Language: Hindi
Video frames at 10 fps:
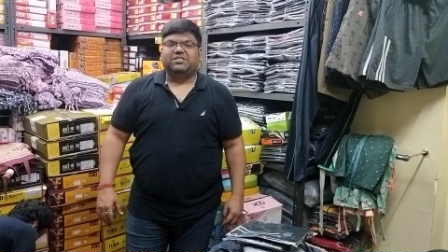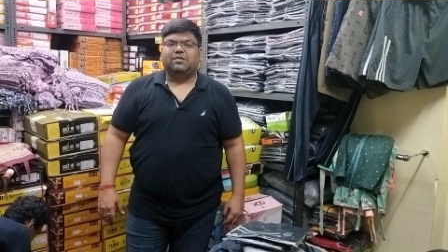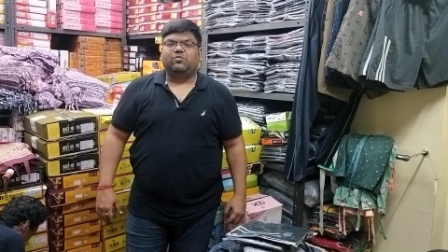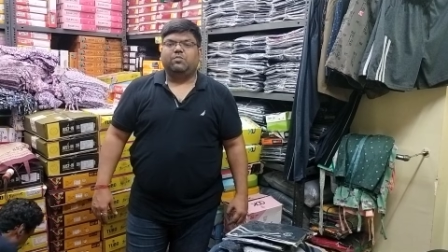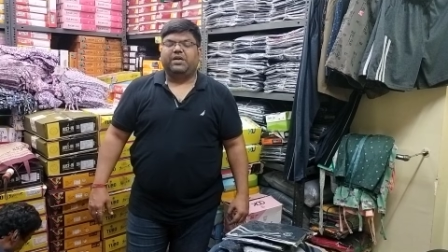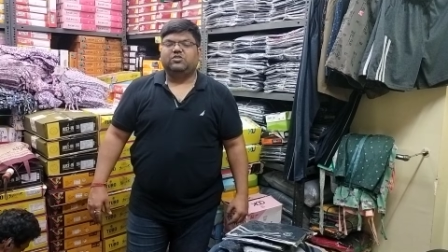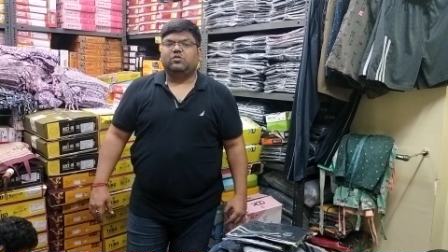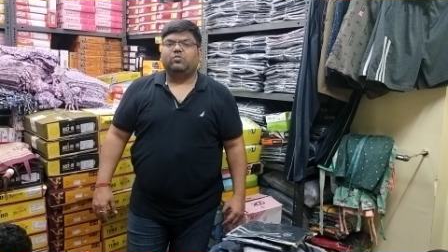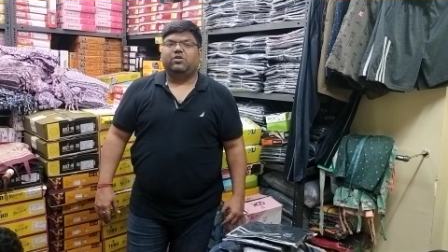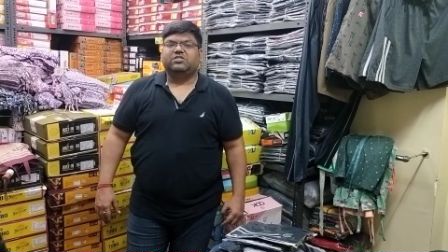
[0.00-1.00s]
पास आपको मेन्स
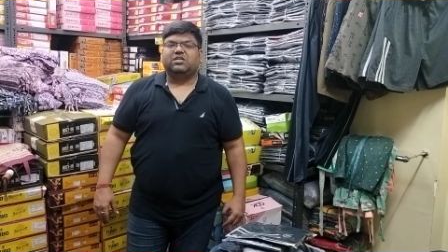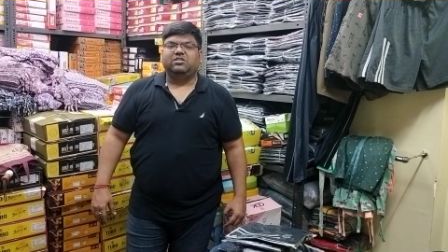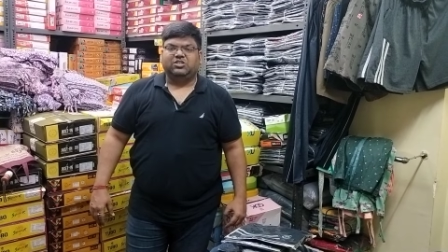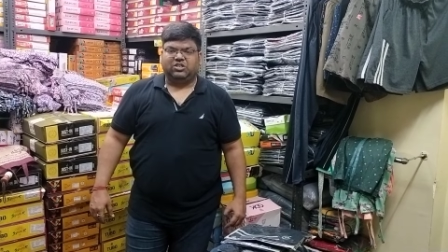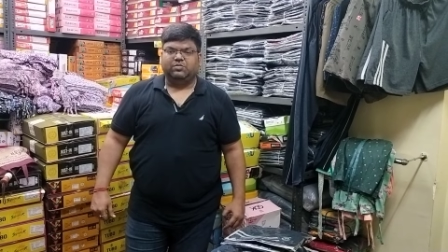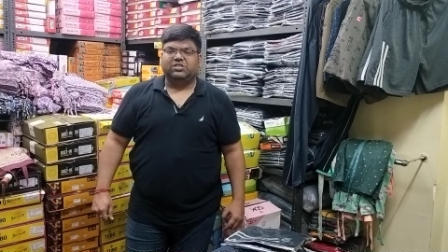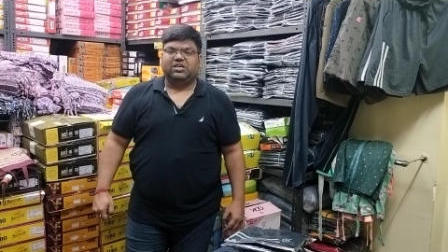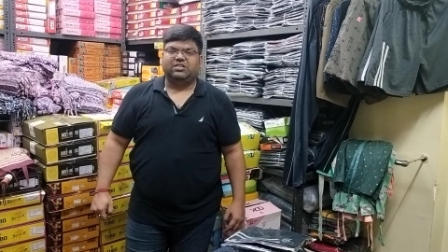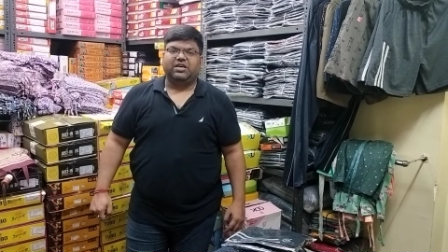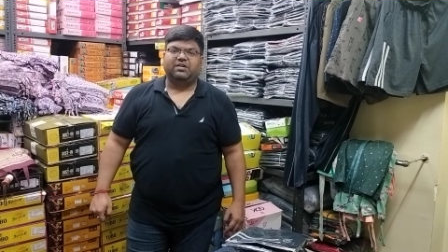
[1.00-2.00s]
और बॉयज़ का टी शर्ट मिल
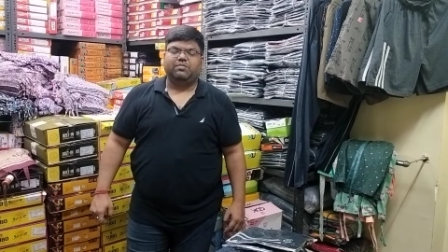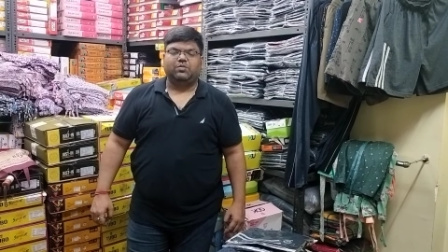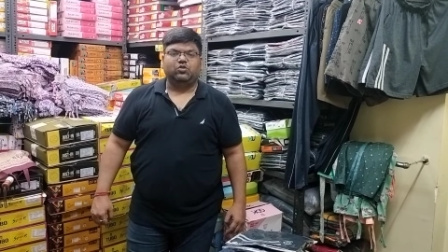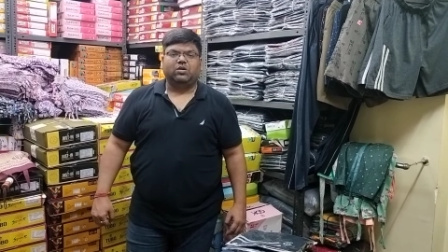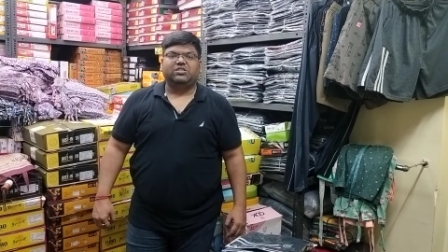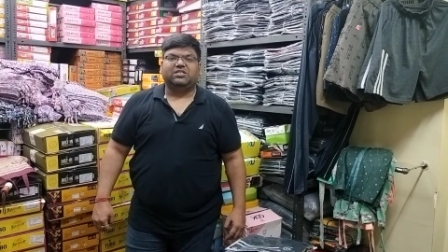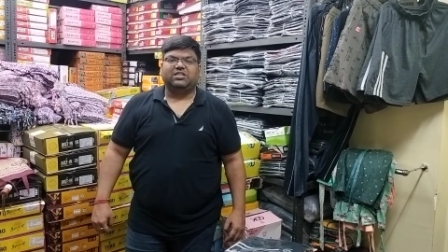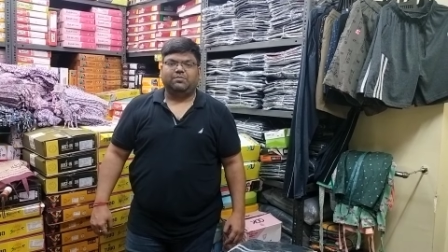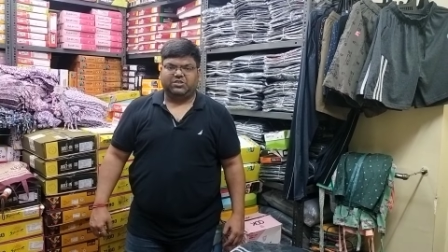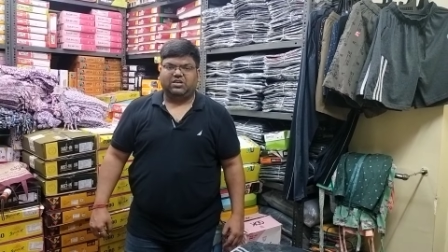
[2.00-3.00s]
जाता है बरमुडा मिल
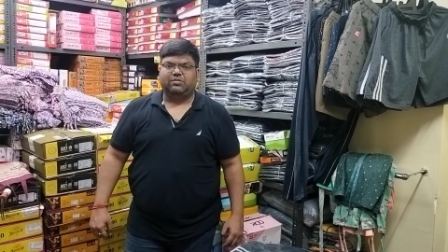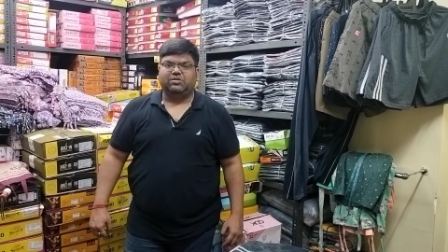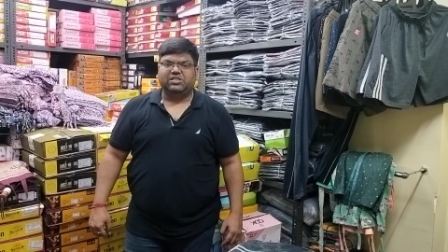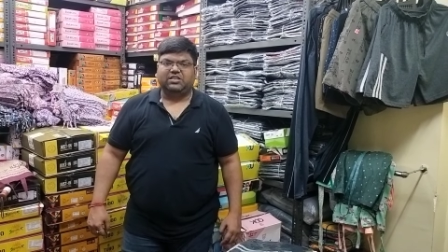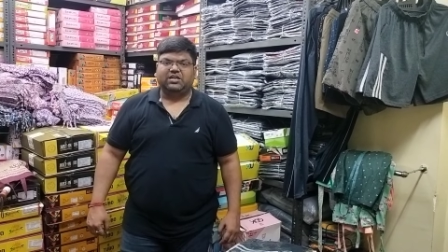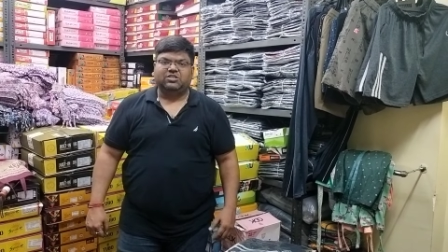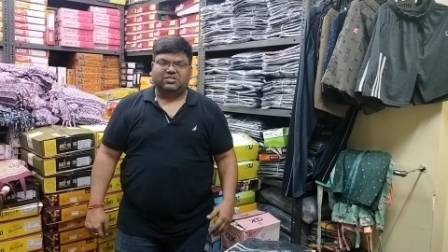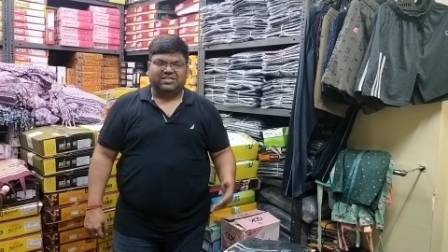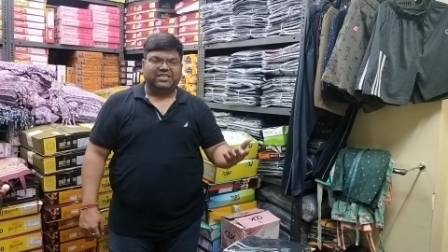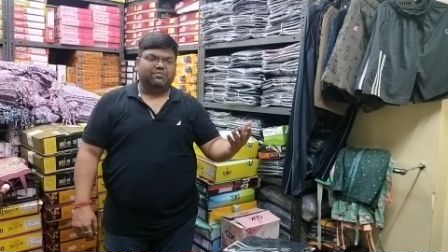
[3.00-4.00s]
जाता है पजामा मिल जाता है
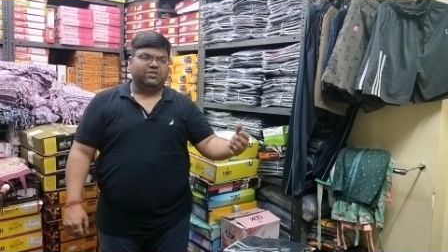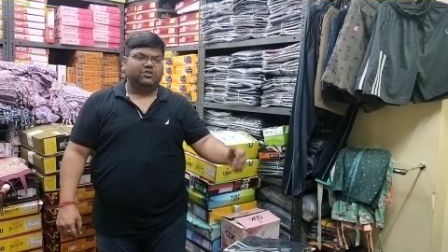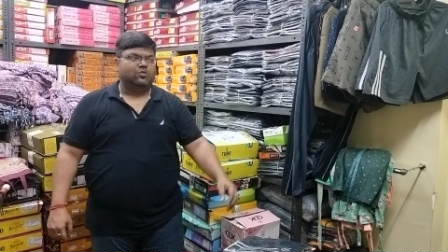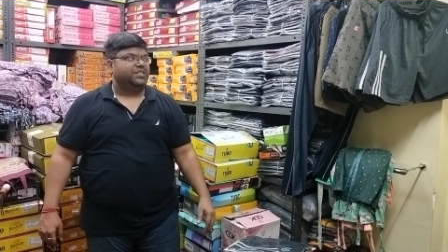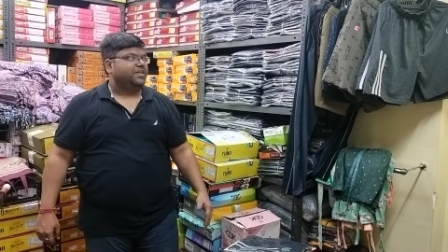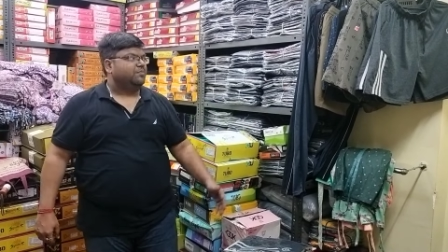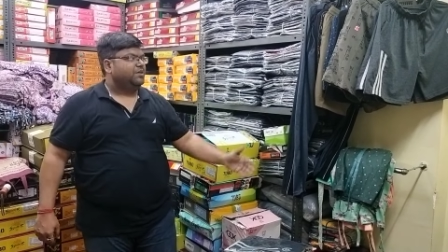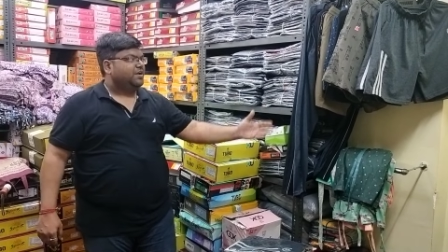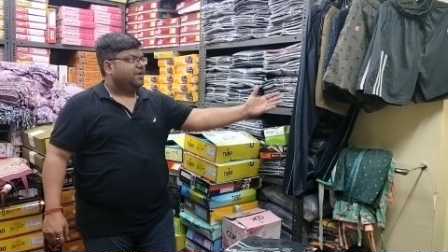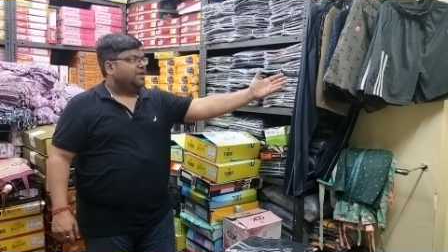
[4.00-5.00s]
जैसा कि आप वीडियो पर देख भी
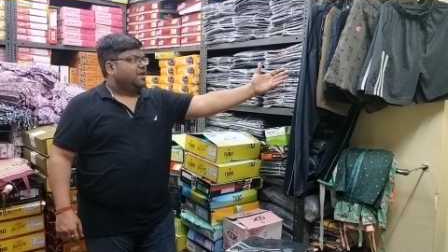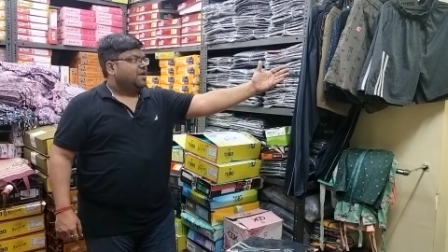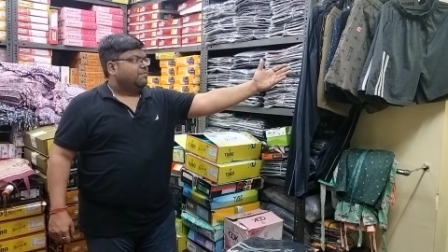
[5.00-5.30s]
रहे हैं